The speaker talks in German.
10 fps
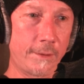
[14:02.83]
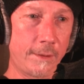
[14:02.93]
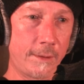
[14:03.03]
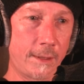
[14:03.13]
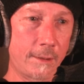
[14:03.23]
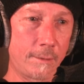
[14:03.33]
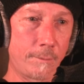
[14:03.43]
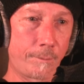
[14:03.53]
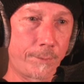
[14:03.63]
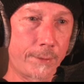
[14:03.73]
denn der...
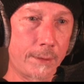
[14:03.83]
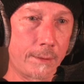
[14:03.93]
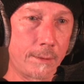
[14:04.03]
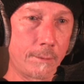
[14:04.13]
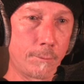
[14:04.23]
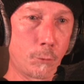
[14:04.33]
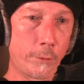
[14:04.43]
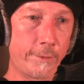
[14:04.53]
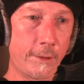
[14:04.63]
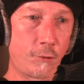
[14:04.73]
Wo
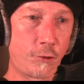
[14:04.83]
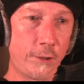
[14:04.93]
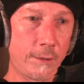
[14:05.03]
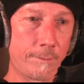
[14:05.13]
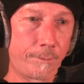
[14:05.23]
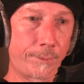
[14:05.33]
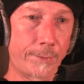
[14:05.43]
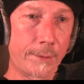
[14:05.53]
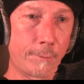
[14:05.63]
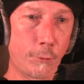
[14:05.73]
ist der Gin?
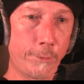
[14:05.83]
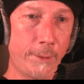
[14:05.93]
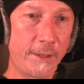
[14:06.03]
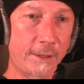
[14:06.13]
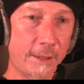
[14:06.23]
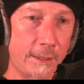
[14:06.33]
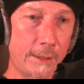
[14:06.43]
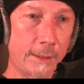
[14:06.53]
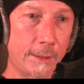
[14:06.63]
Wo ist mein Getränk?